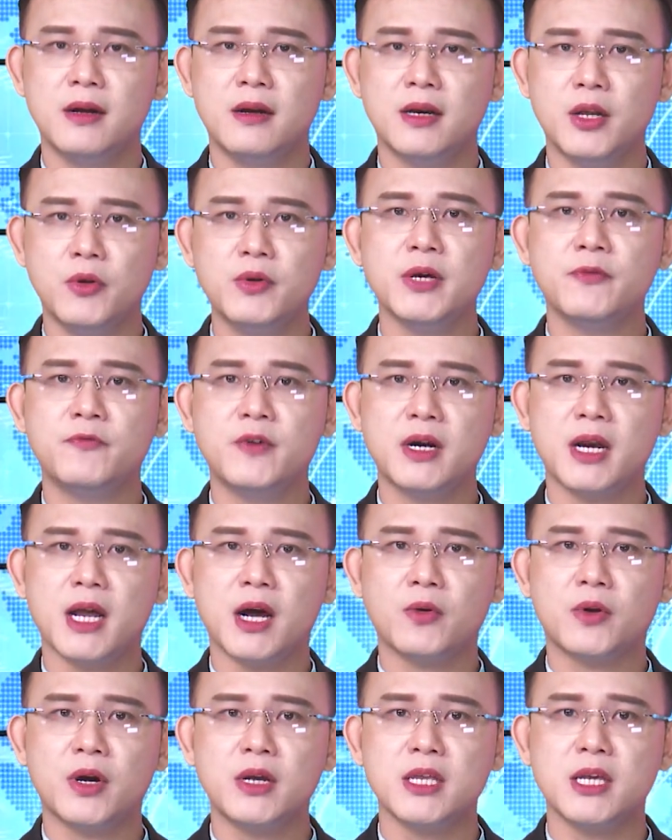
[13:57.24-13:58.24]
Nếu địa phương
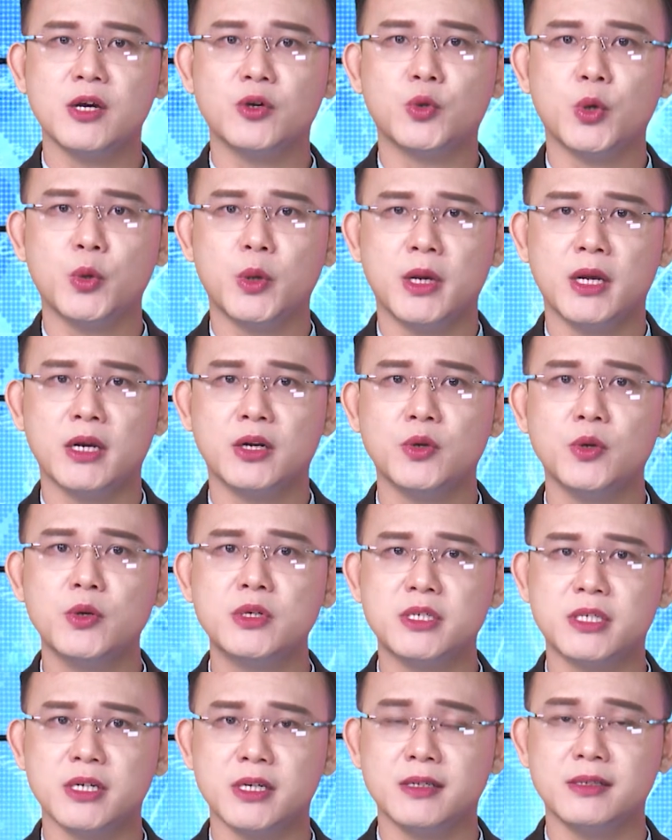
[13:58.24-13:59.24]
nào có nhiều thủy điện nuốt
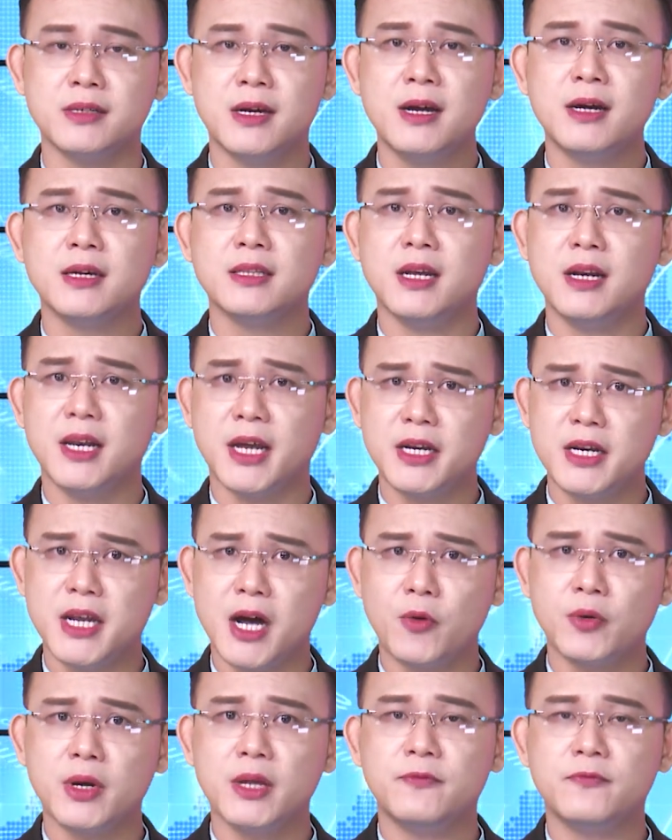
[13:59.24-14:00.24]
rừng thì lãnh
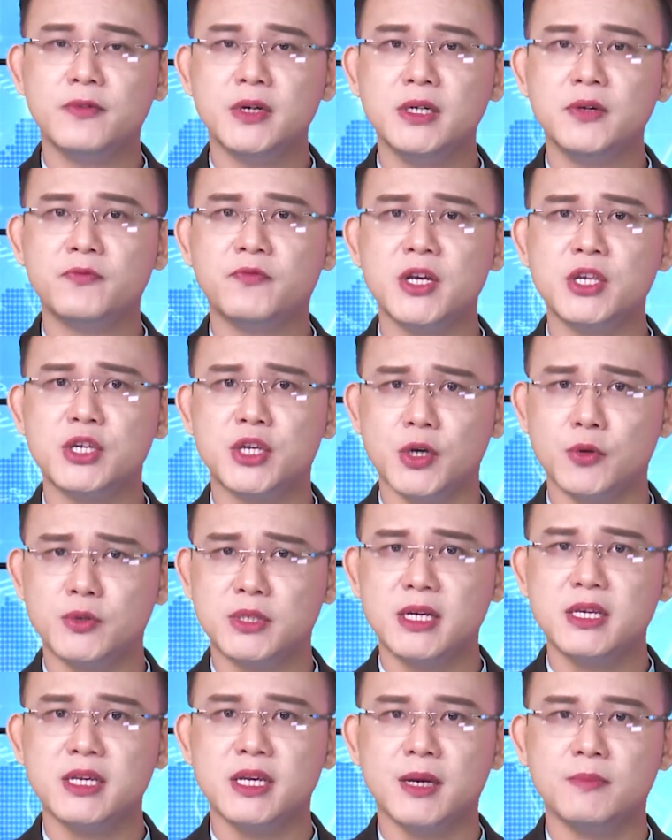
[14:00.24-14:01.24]
đạo địa phương phải chịu
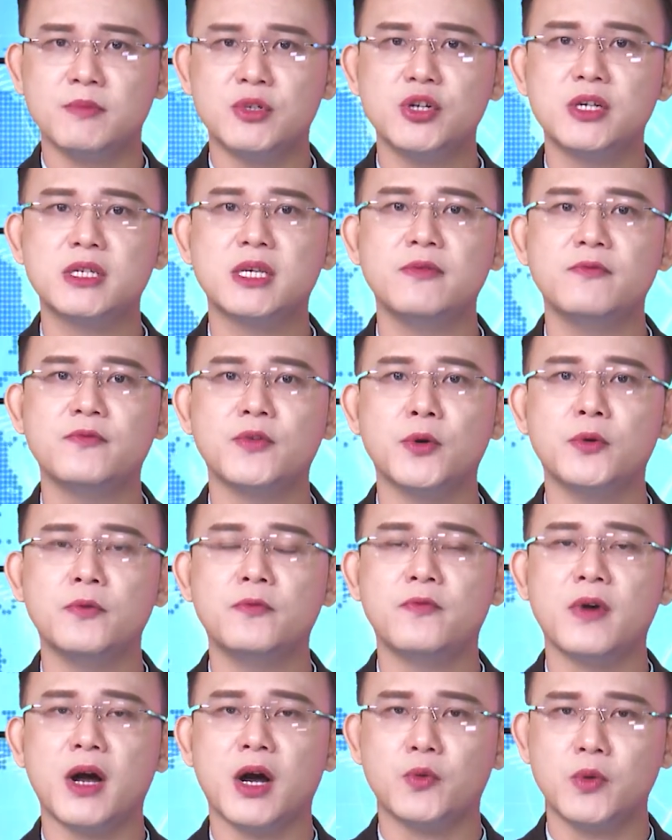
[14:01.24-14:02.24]
trách nhiệm trước chính phủ
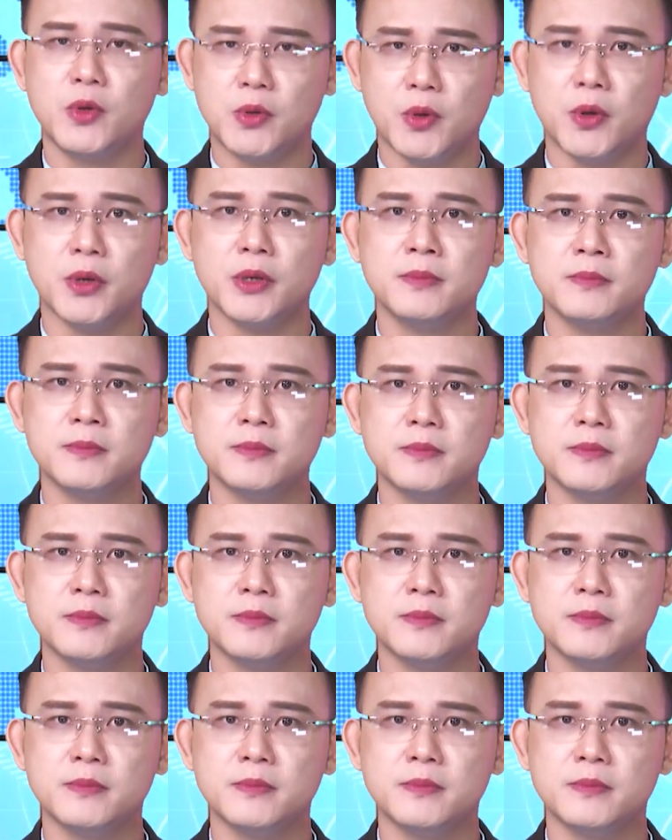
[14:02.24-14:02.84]
và quốc hội.